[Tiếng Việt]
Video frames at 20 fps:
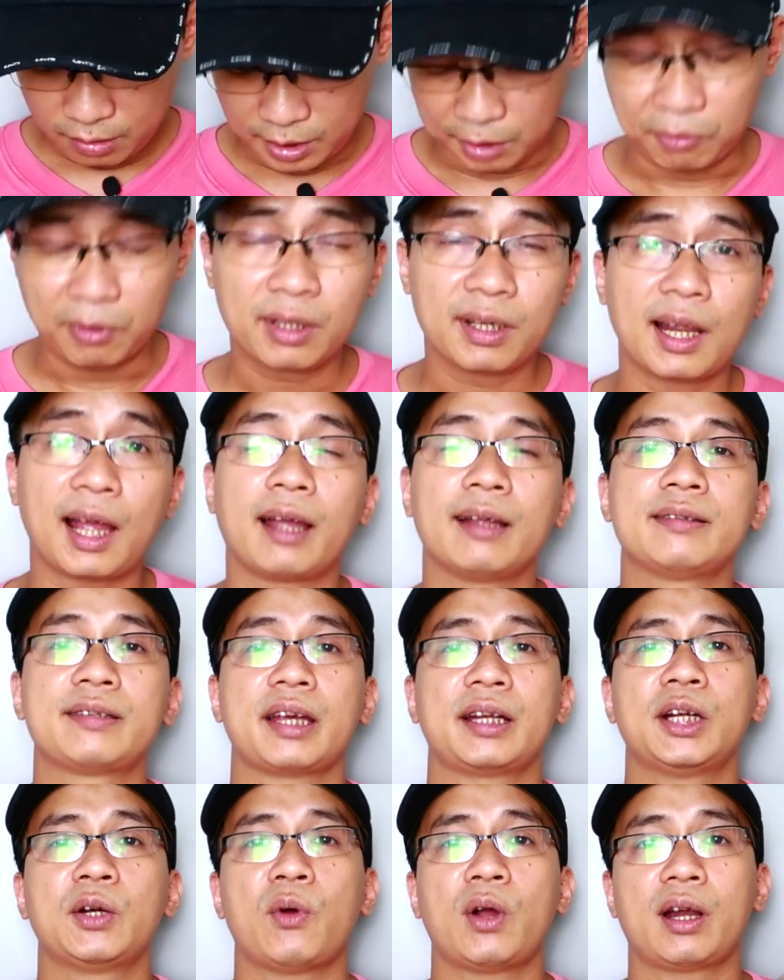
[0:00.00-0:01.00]
tổng kết lại
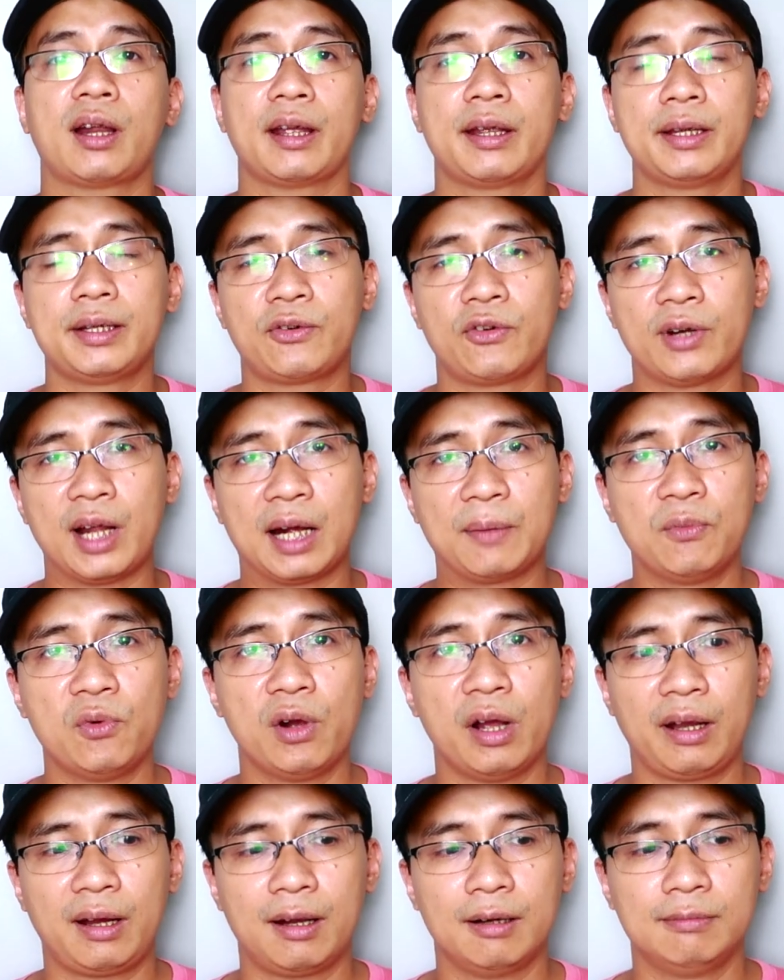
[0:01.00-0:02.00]
chai nước hoa này có đáng
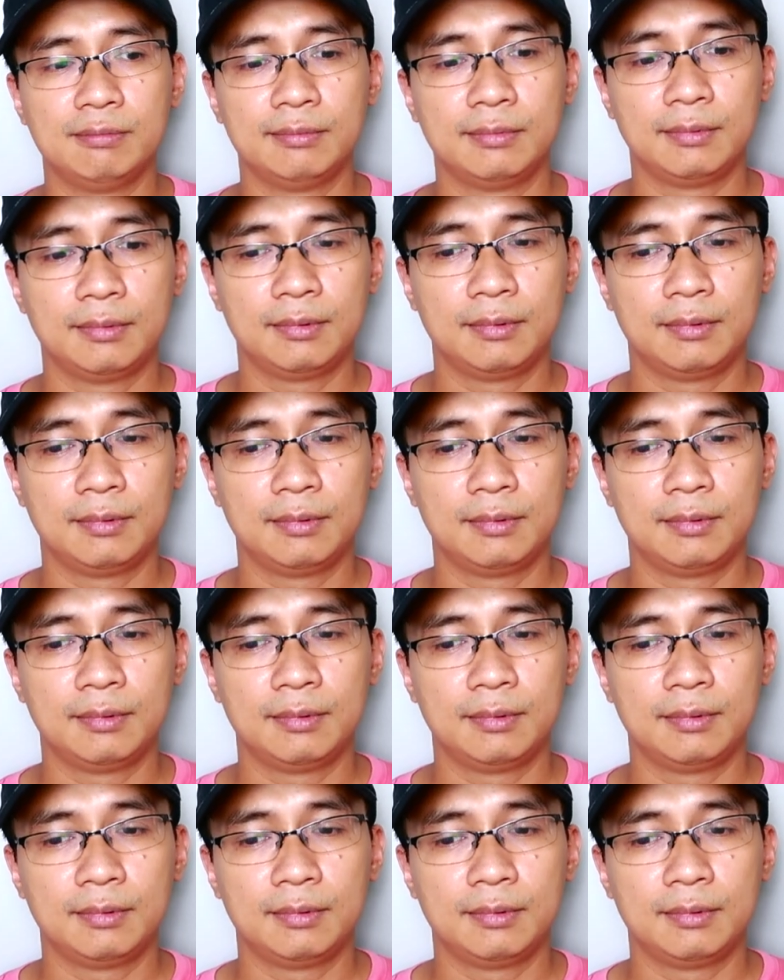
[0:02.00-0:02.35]
mua hay không